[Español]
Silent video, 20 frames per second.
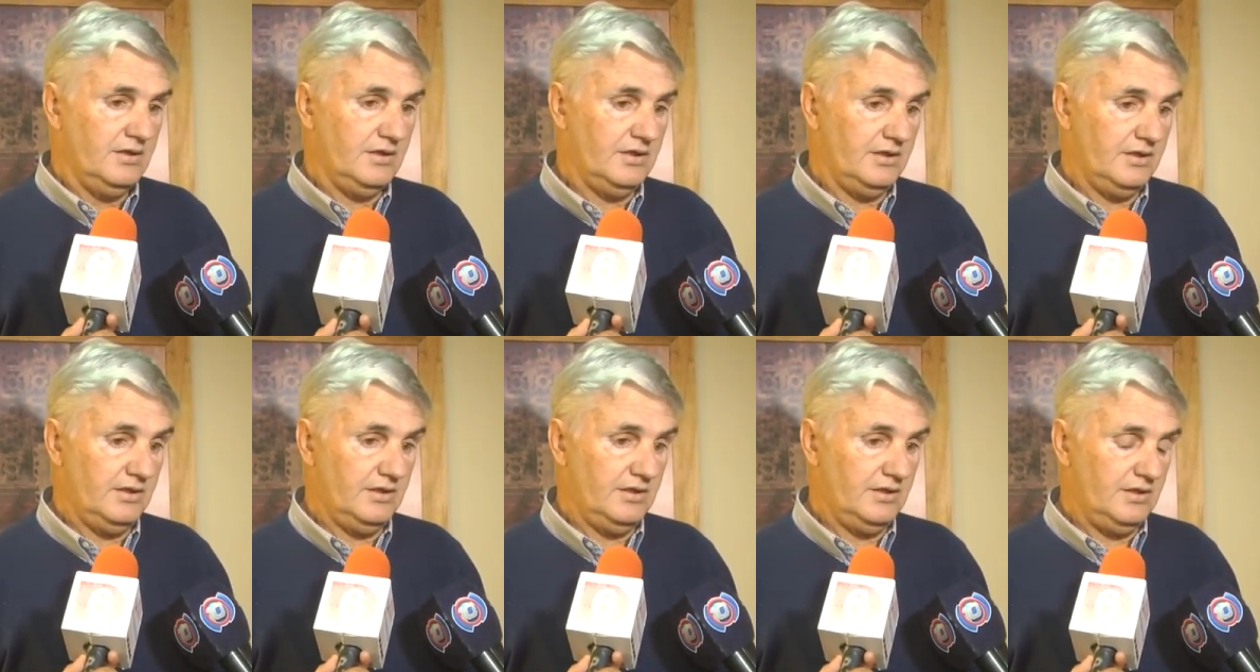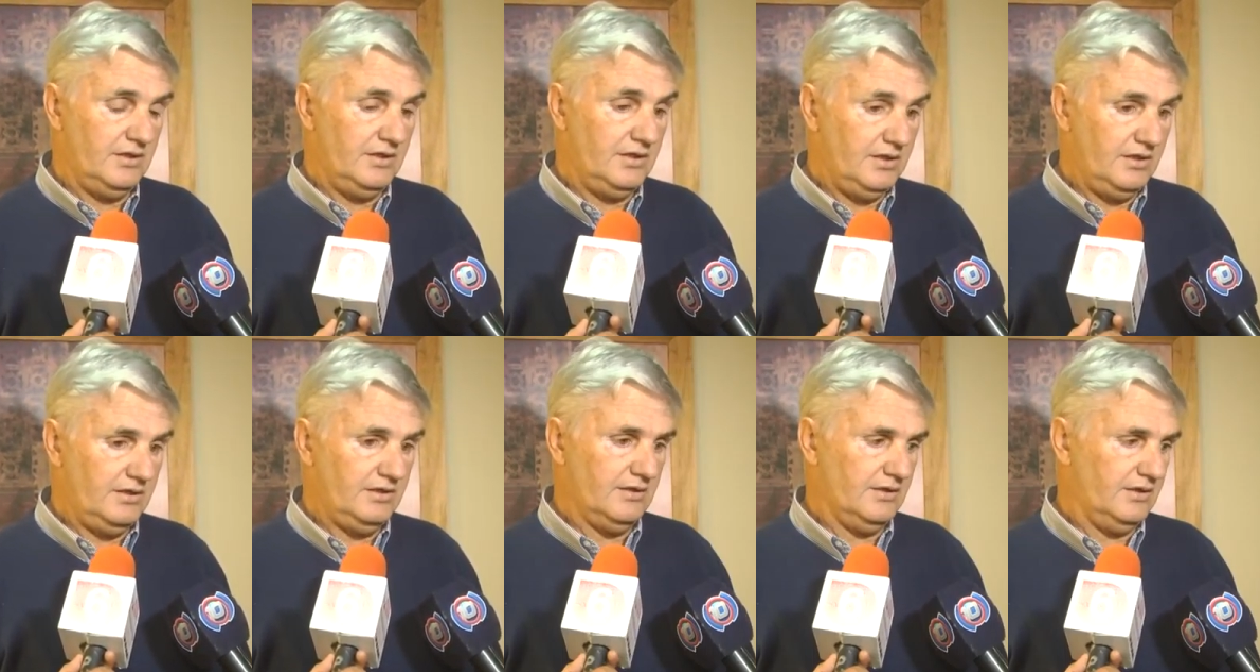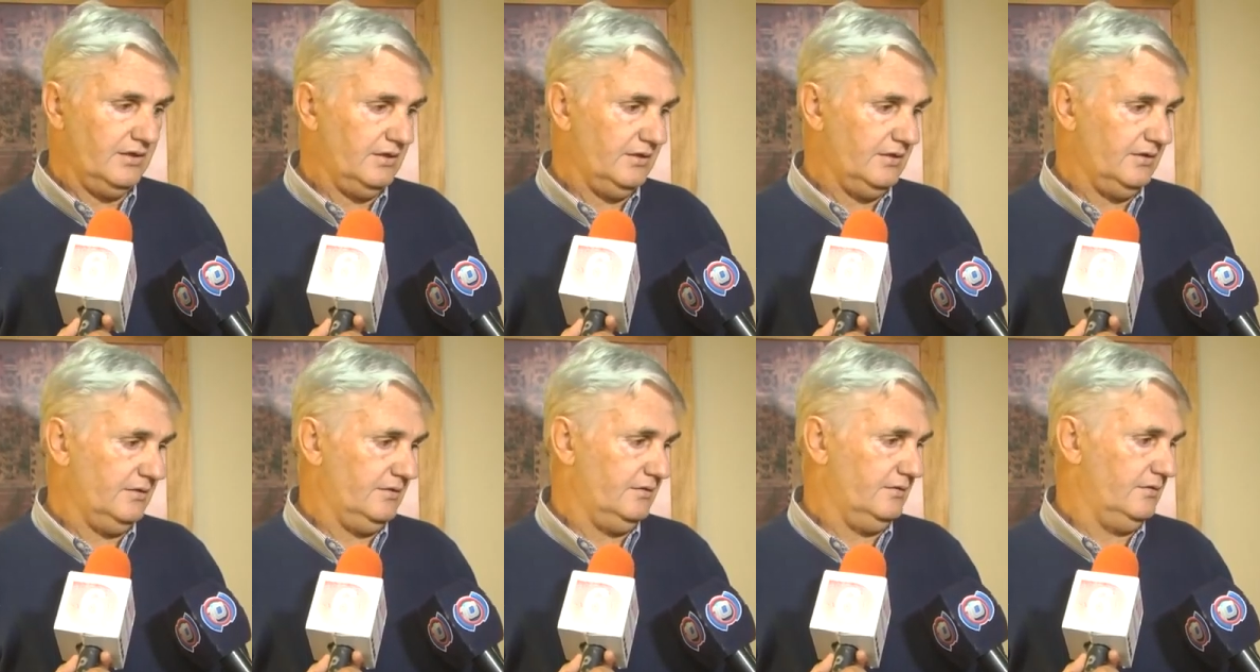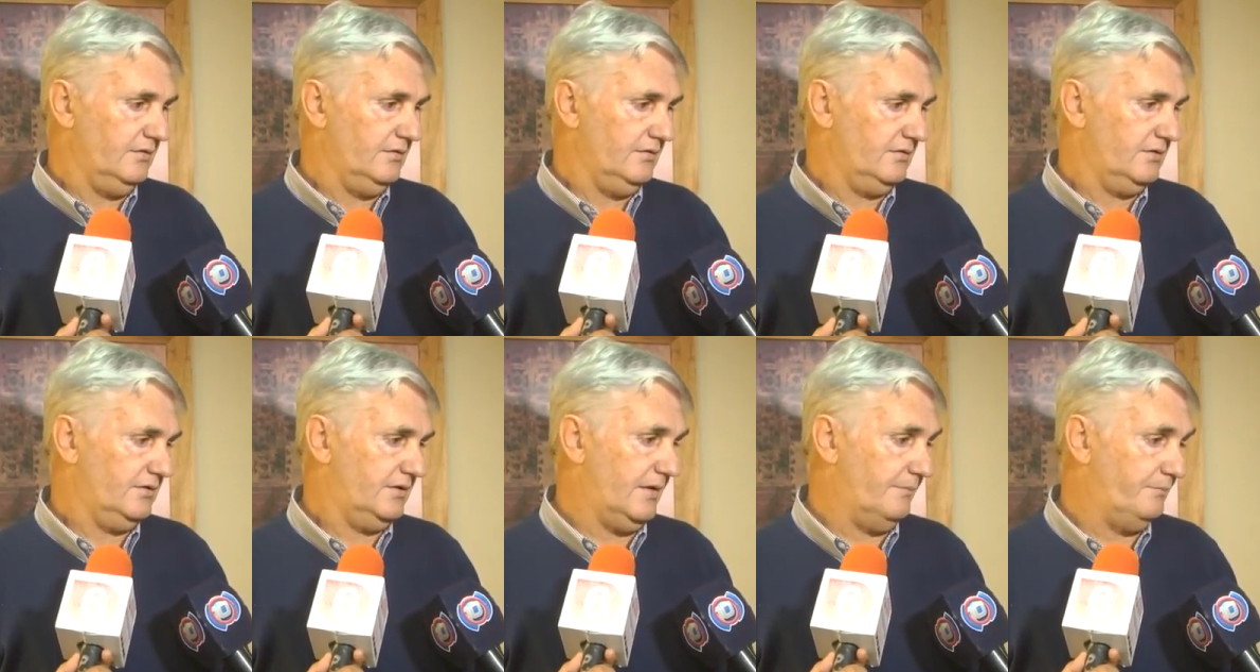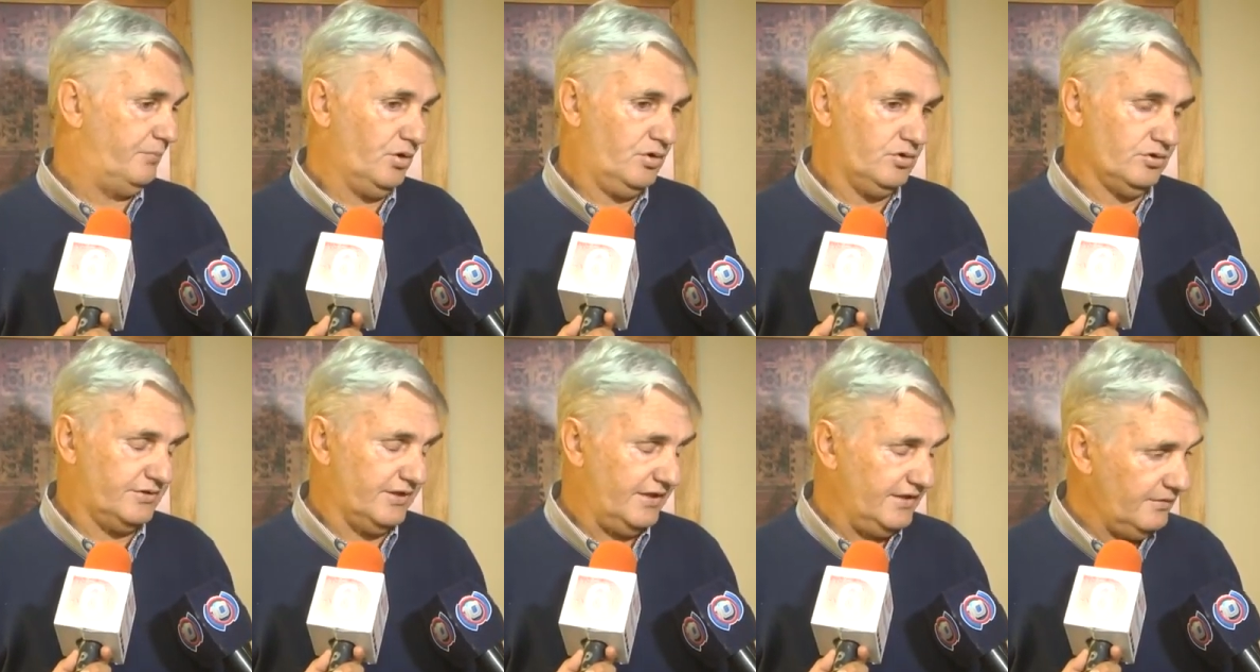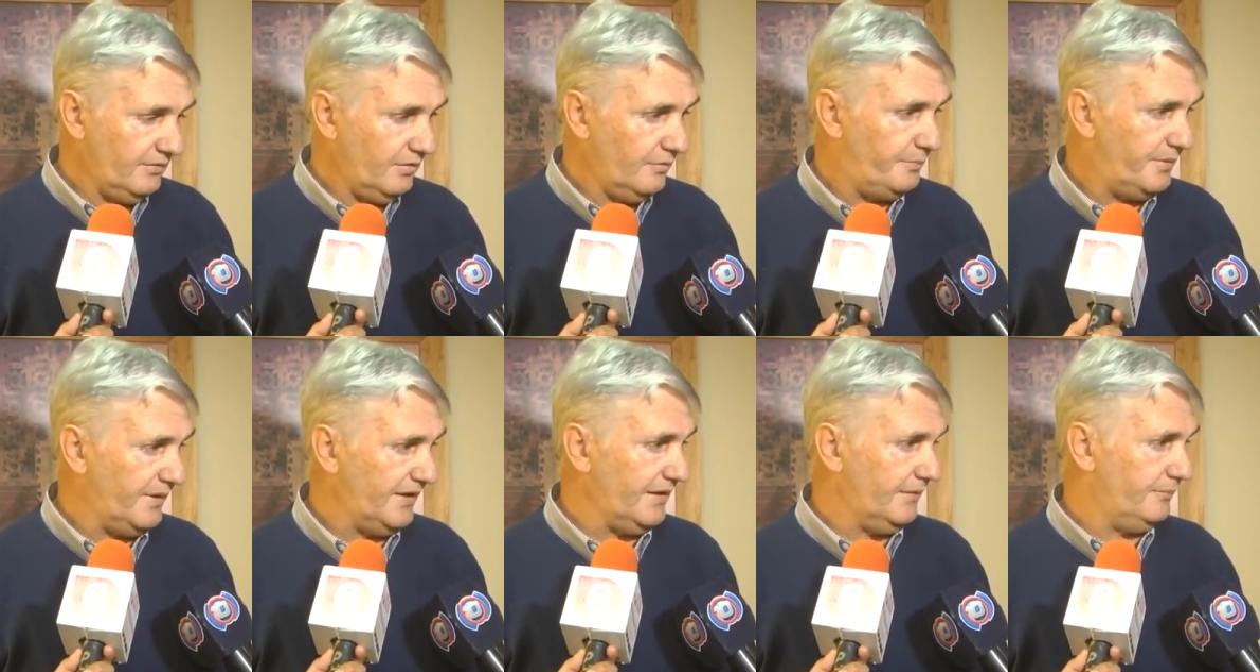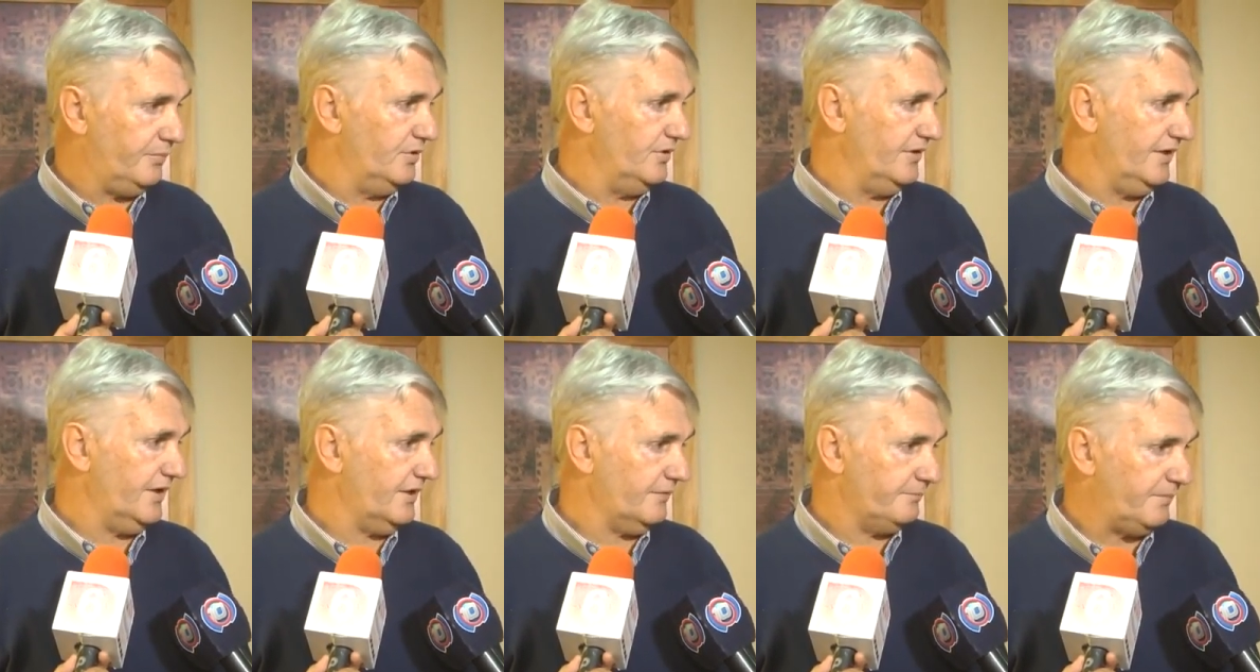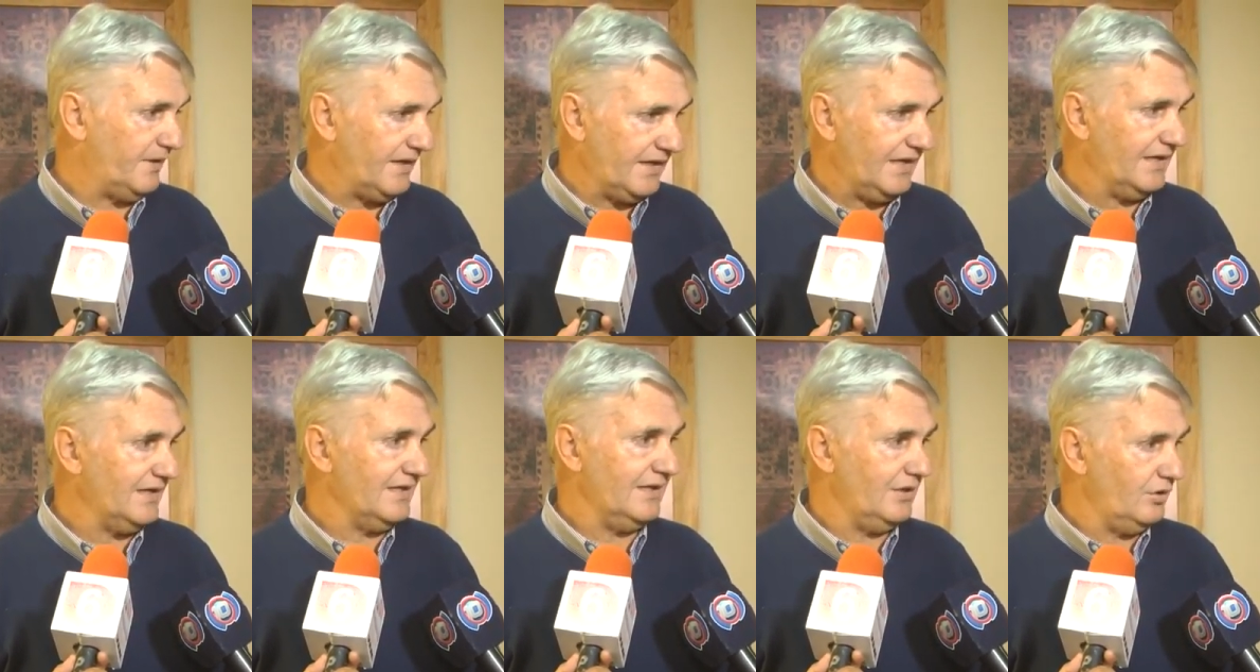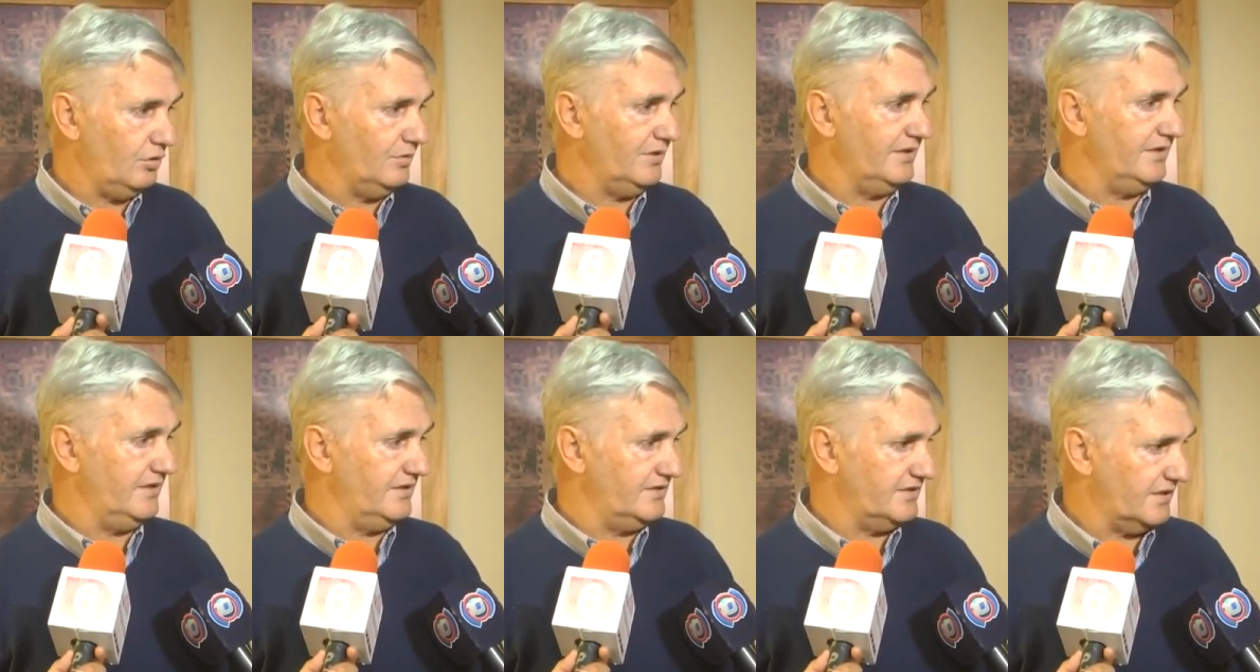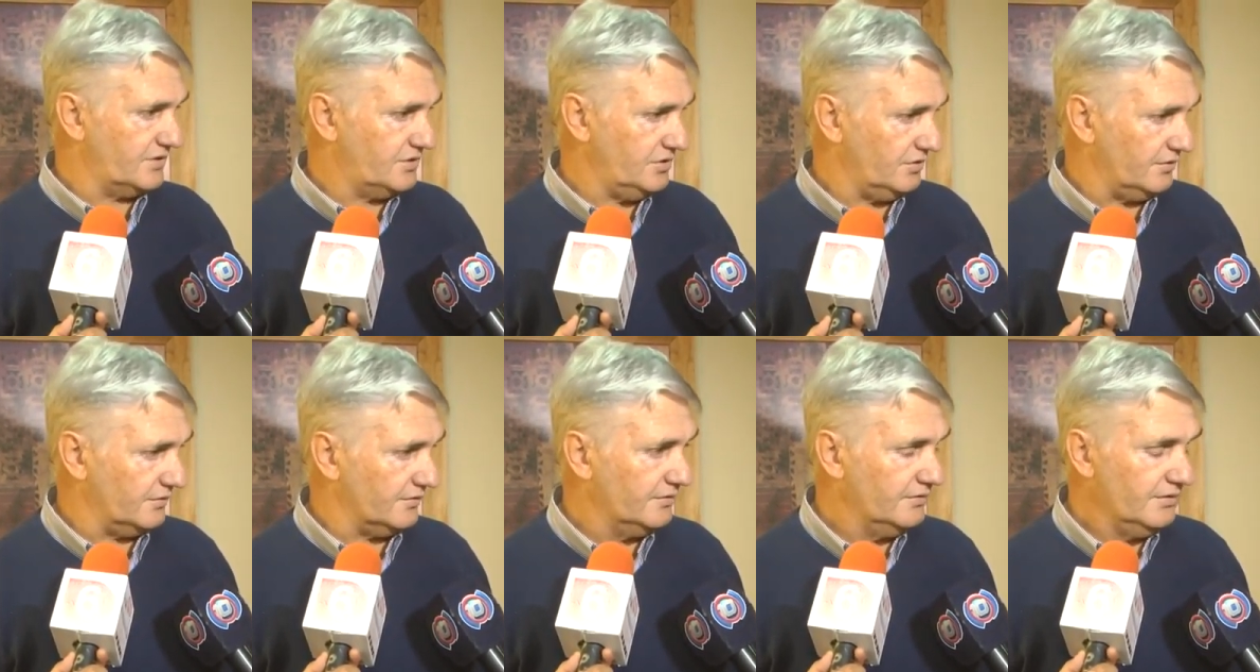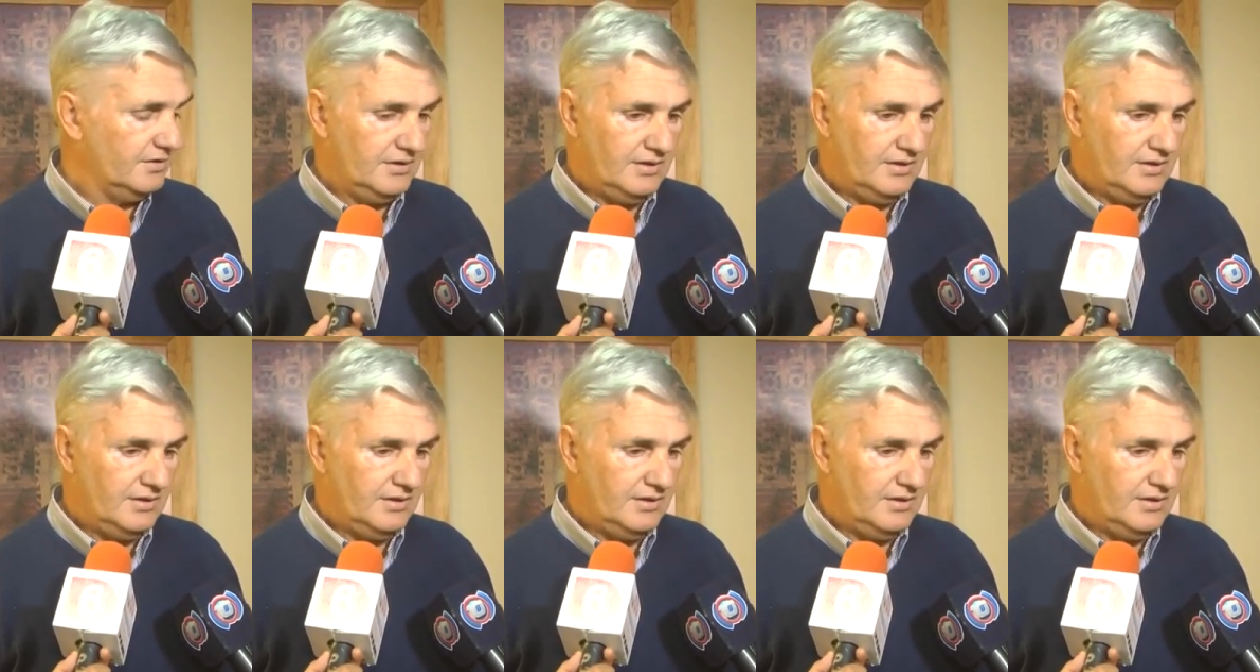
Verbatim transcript: eh, y tampoco teníamos para poder pagarle la doble indemnización.